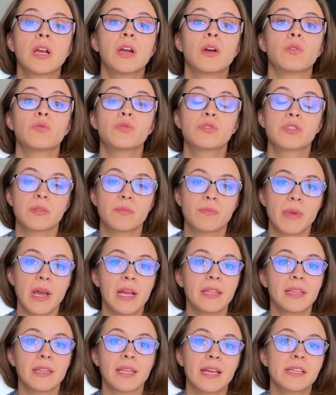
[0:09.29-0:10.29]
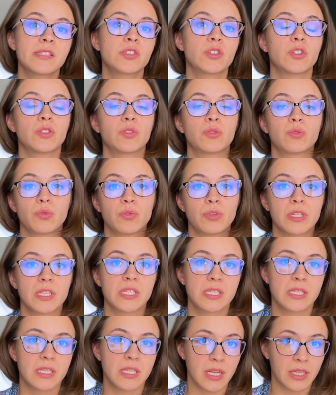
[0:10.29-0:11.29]
у себя на
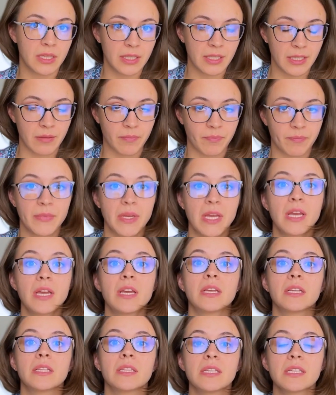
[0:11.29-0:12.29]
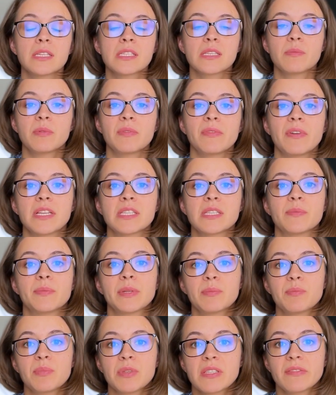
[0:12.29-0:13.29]
территории страны. Не забывайте
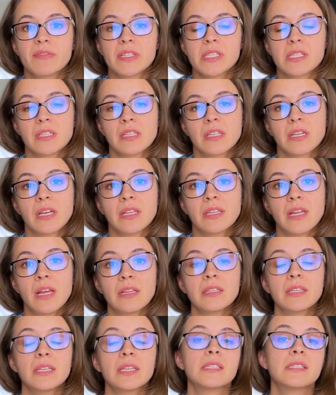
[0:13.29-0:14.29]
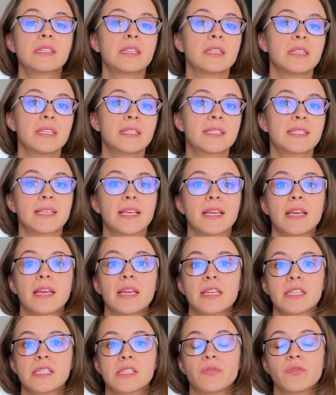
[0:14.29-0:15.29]
подписываться на канал и делиться
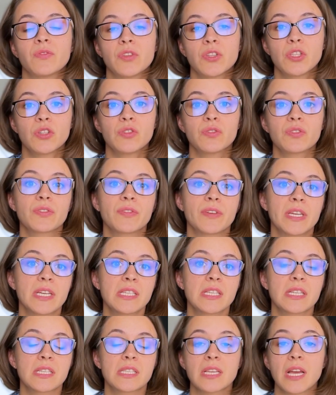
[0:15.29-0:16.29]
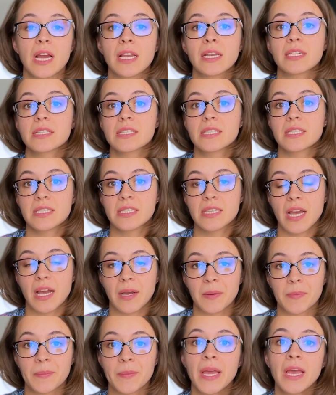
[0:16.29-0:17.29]
этим видео в своих социальных
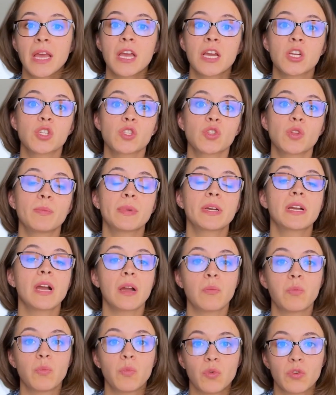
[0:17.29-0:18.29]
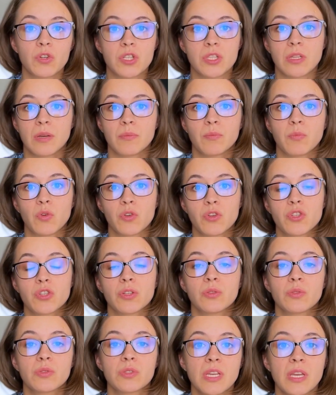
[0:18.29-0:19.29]
сетях, чтобы как можно
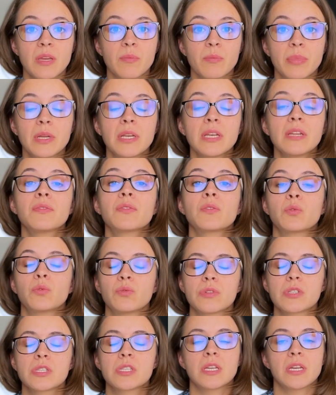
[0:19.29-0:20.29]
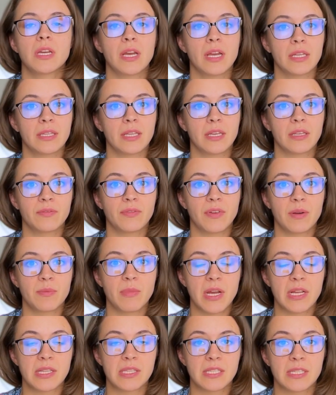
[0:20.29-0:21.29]
больше людей были в курсе этой
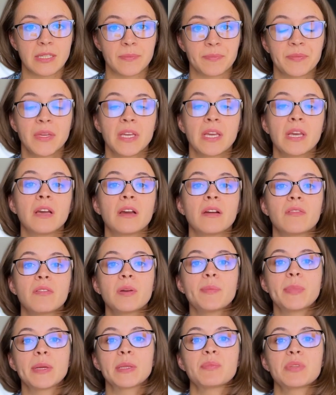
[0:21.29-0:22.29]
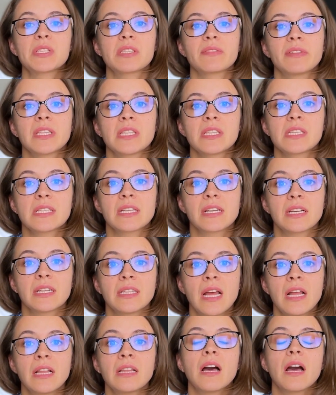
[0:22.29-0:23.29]
информации. Вы подписываетесь на
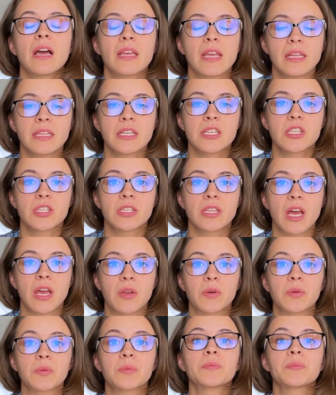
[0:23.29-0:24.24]
канал, а я начинаю.